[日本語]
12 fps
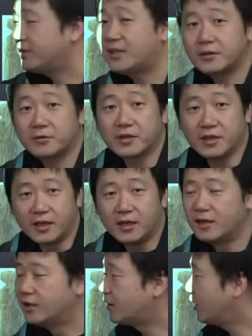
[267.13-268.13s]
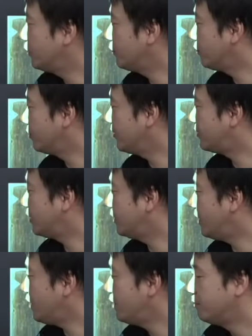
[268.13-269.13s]
見た時に天皇の目
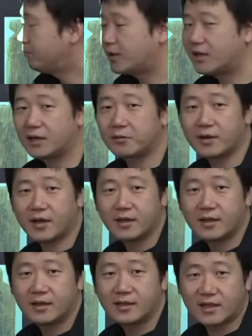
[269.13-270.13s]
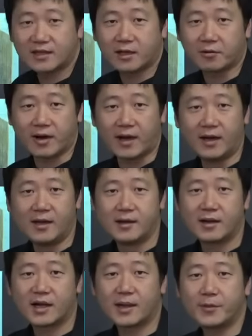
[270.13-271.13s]
線で右なのか左なのか、
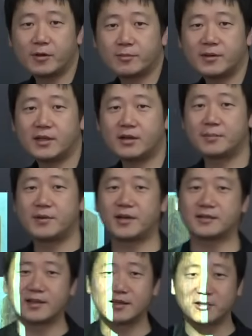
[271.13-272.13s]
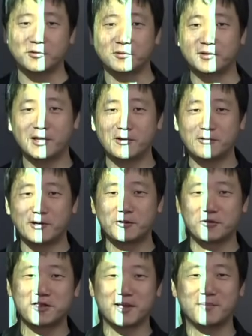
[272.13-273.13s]
画面を見ている皆さんにとってこれ
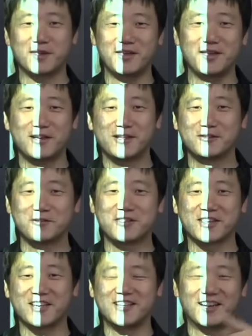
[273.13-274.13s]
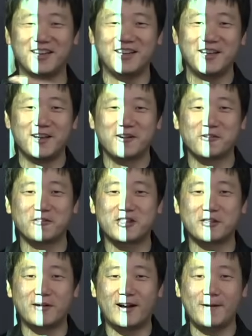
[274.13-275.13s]
どっちが右どっちが左、こっ
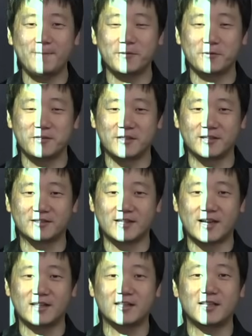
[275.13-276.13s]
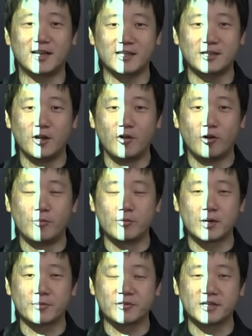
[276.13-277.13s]
ちはどっちですか左思
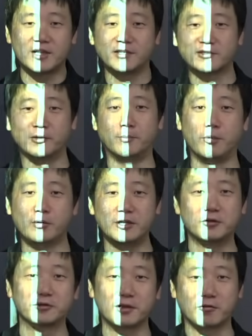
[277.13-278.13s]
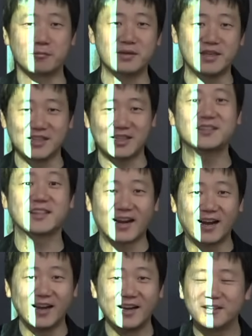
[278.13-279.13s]
うかもしれないですけど、僕にとってはこれ右手ですか
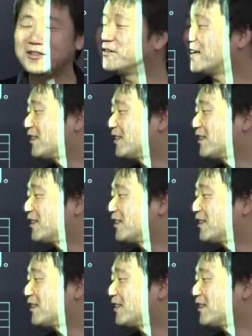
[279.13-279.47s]
らいう